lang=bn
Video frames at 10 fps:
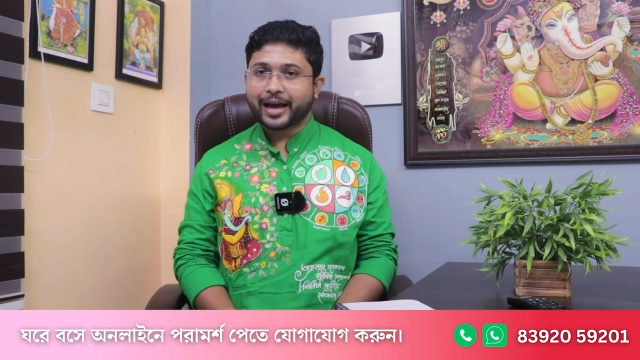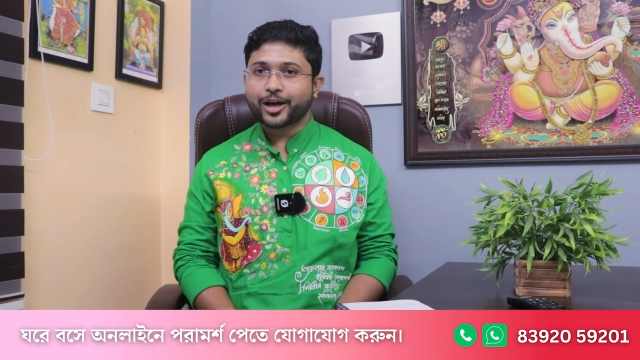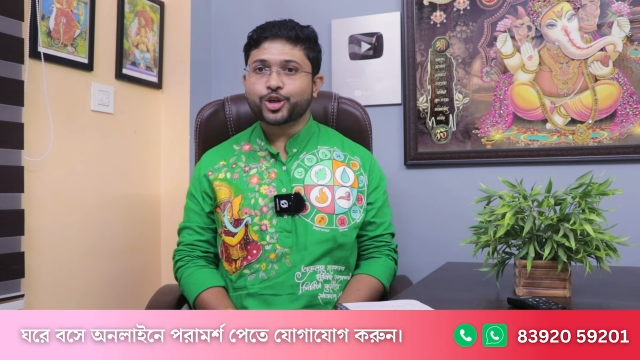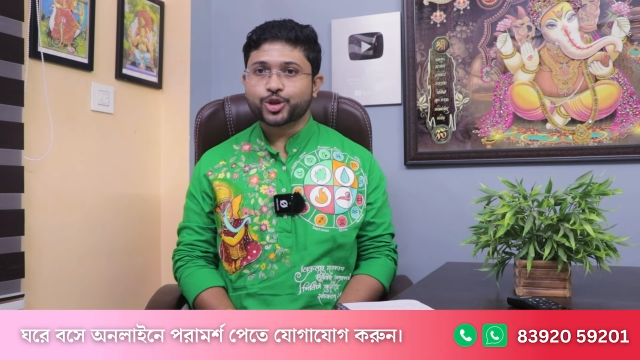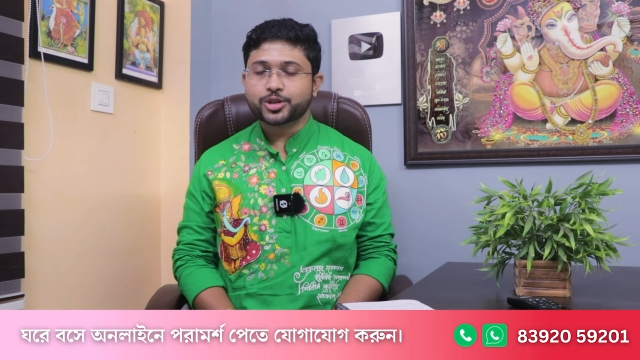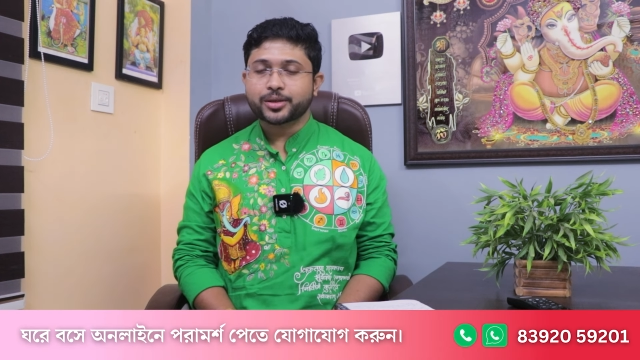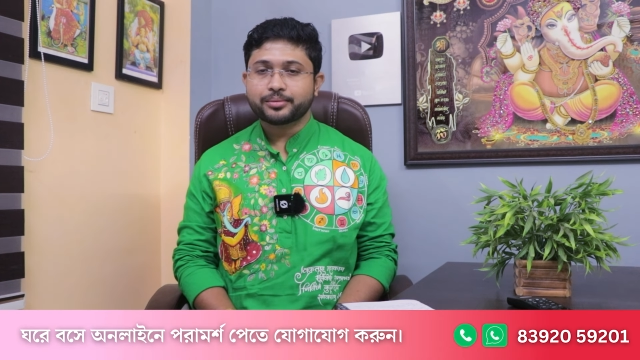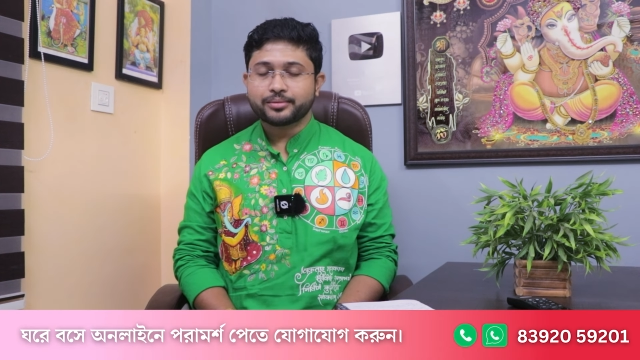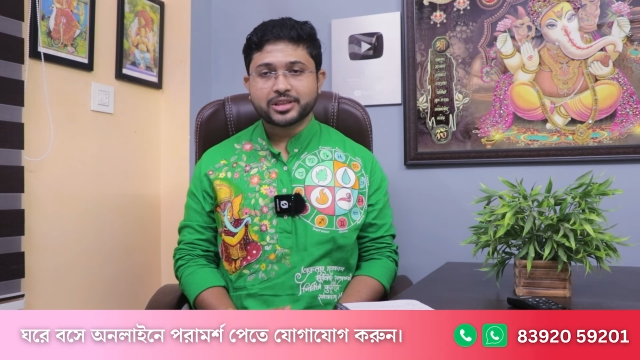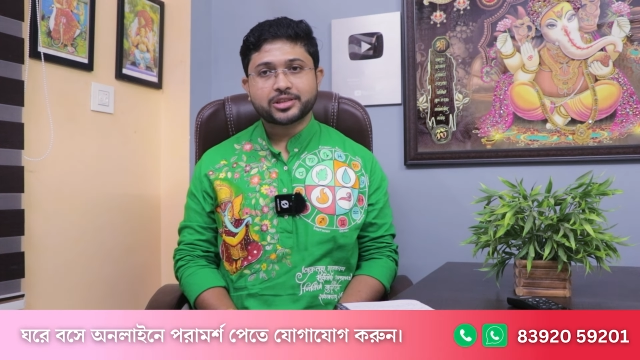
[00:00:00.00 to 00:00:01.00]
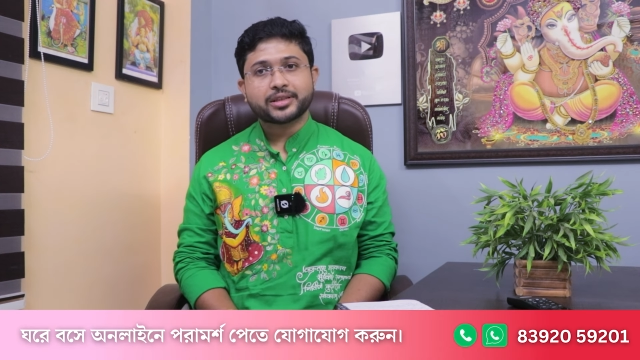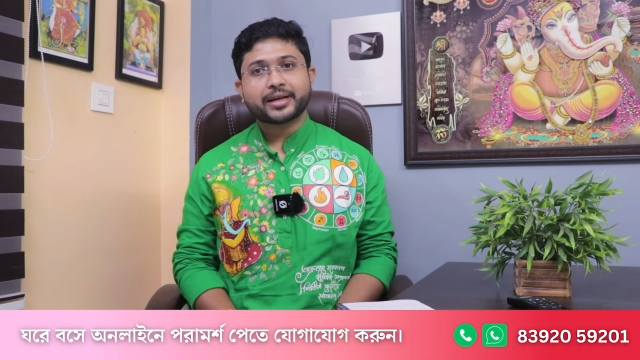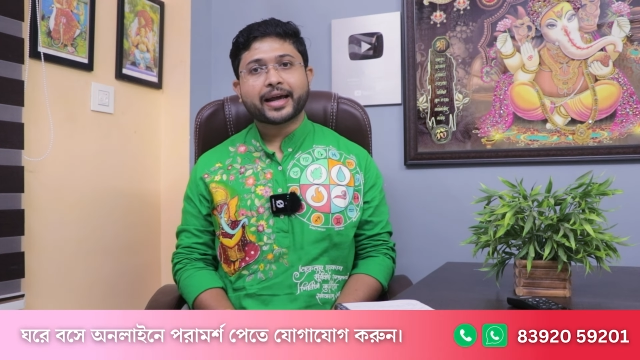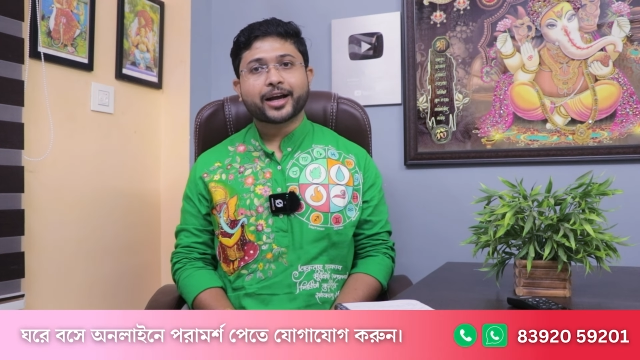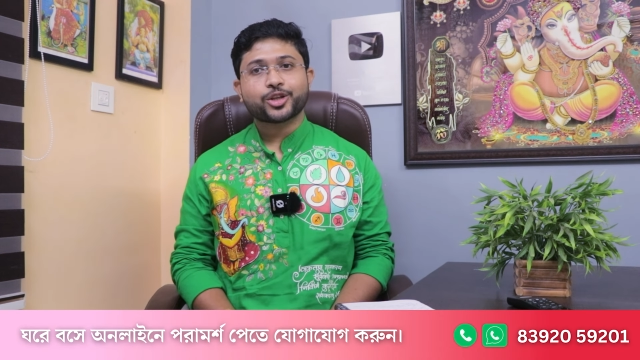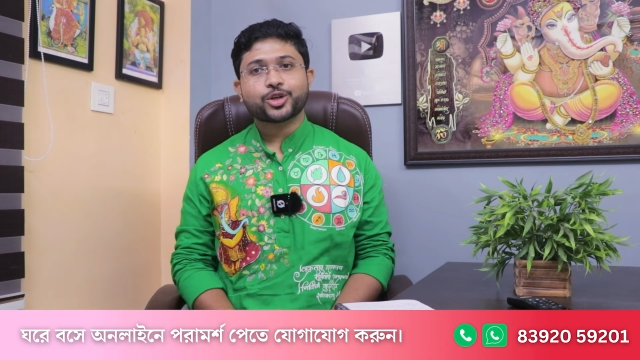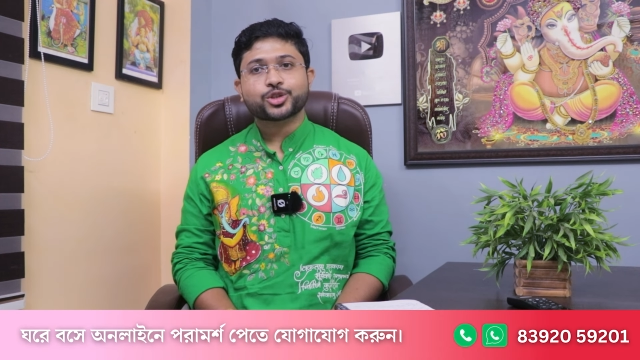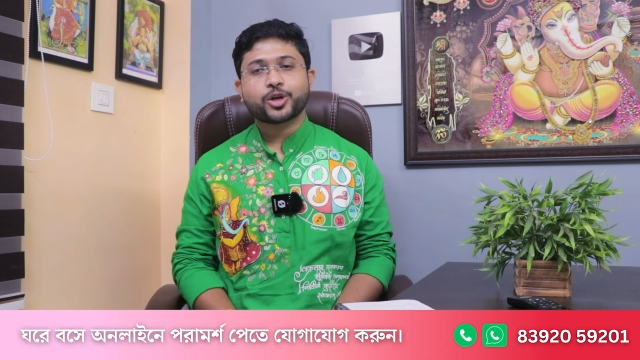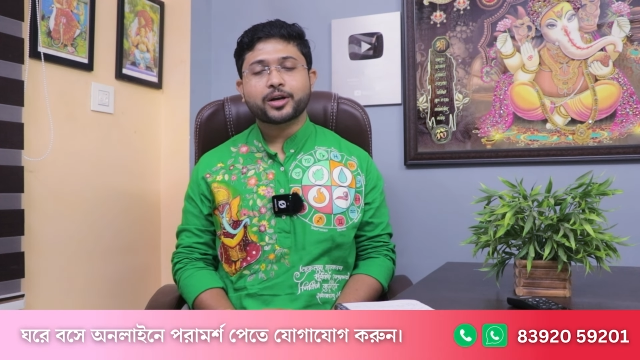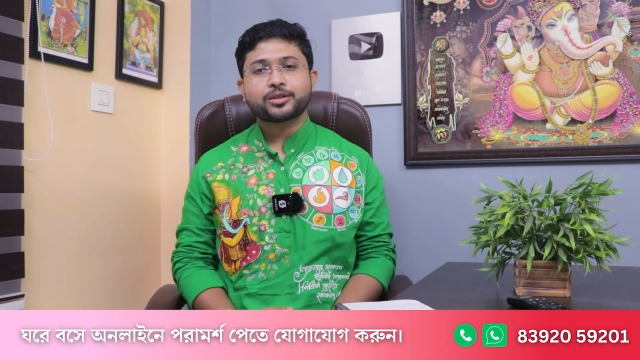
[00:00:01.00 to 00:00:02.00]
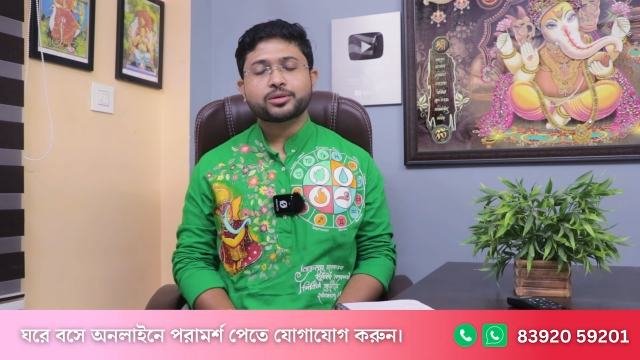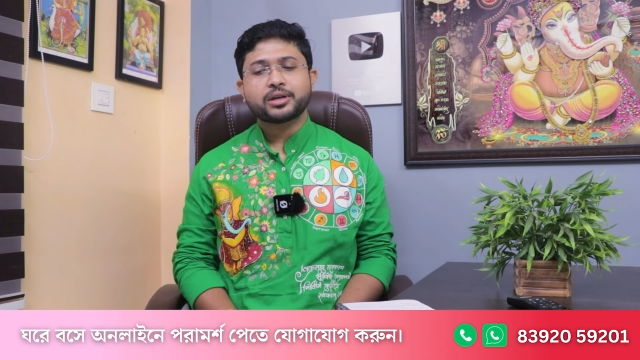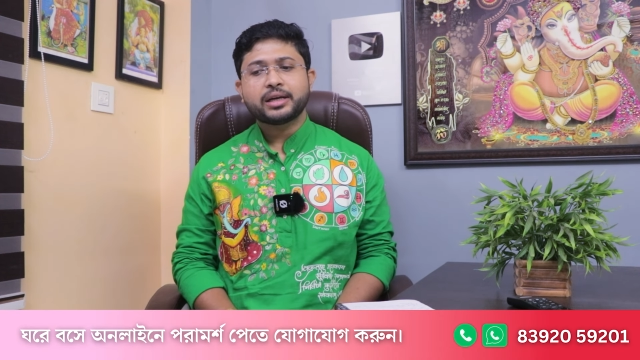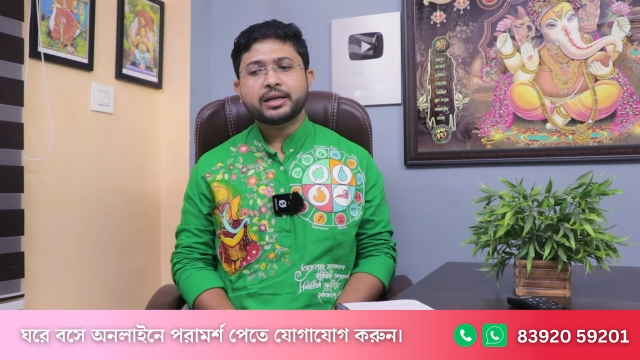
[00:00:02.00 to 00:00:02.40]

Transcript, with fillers: একাদশে বৃশ্চিকের একাদশ ঘরে তো